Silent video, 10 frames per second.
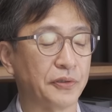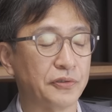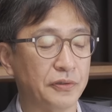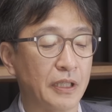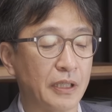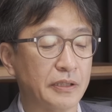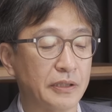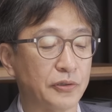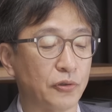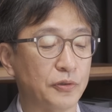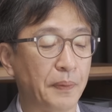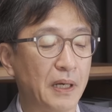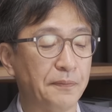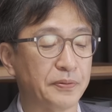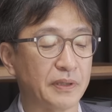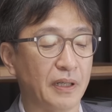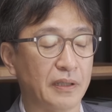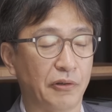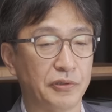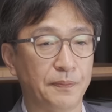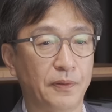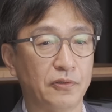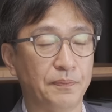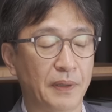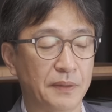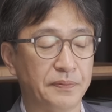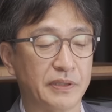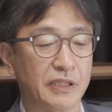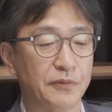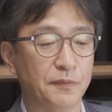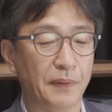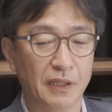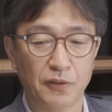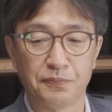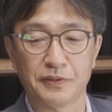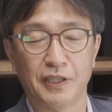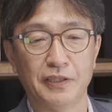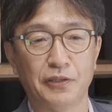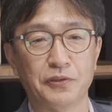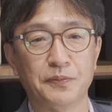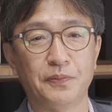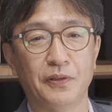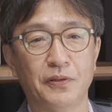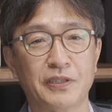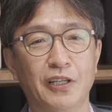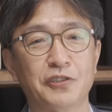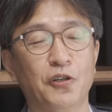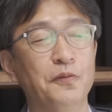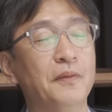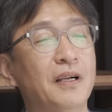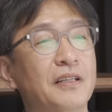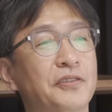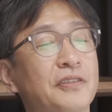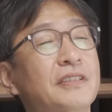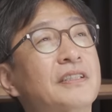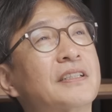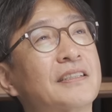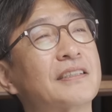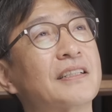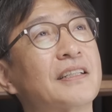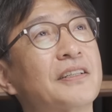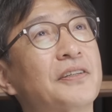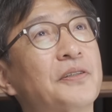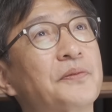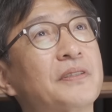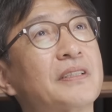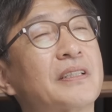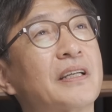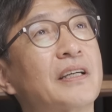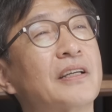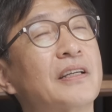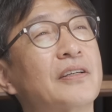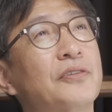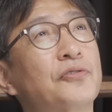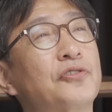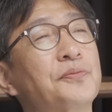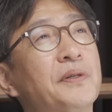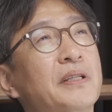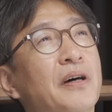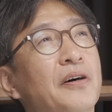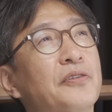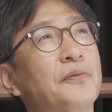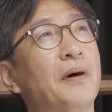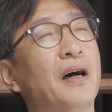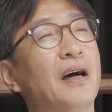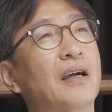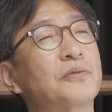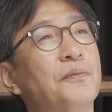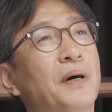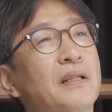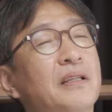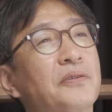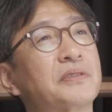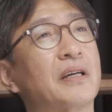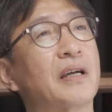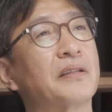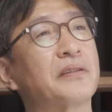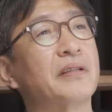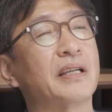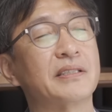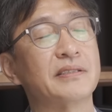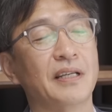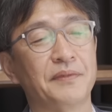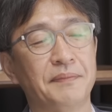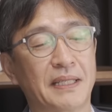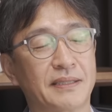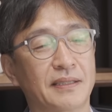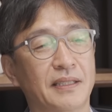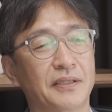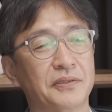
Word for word: 저도 사실 저도 빨리 부자가 되고 싶었고 빨리 지금도 빨리 더 부자가 되고 되고 싶어요. 제가 정말 저는 그잖아요. 여러분들이 이렇게 유튜브에 나와서 막 돈 많다고 자랑했던 사기친 사람들이 많잖아요.